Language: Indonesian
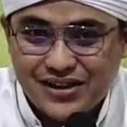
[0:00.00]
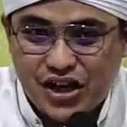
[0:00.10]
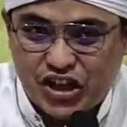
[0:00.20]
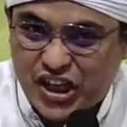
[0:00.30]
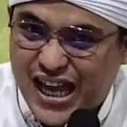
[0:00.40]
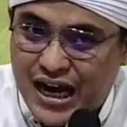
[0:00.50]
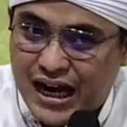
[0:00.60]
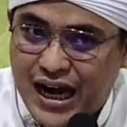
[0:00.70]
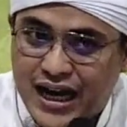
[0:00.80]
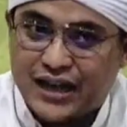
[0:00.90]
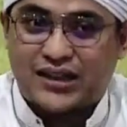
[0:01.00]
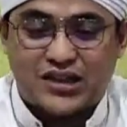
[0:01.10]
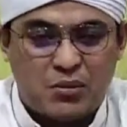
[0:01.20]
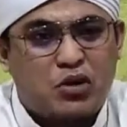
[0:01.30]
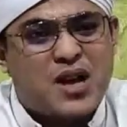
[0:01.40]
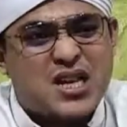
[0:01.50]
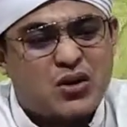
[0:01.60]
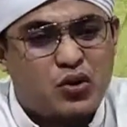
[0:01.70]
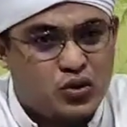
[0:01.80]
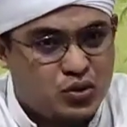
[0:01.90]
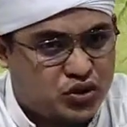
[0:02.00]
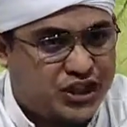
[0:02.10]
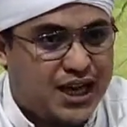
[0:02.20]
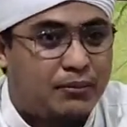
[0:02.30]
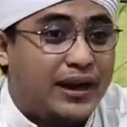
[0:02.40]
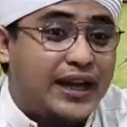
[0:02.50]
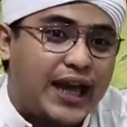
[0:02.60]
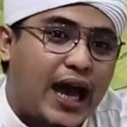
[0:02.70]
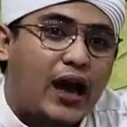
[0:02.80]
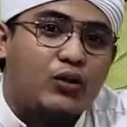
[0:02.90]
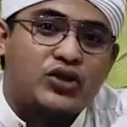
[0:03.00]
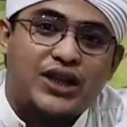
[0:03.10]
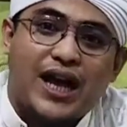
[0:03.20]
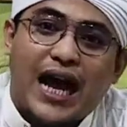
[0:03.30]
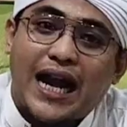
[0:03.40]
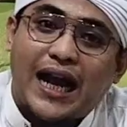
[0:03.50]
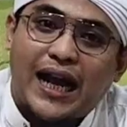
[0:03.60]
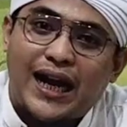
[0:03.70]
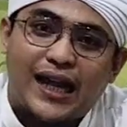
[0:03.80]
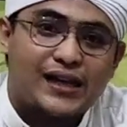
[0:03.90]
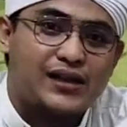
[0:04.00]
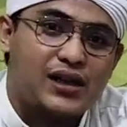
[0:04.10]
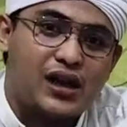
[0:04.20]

Ketika anak-anak tersebut masih usia belia, usia kanak-kanak,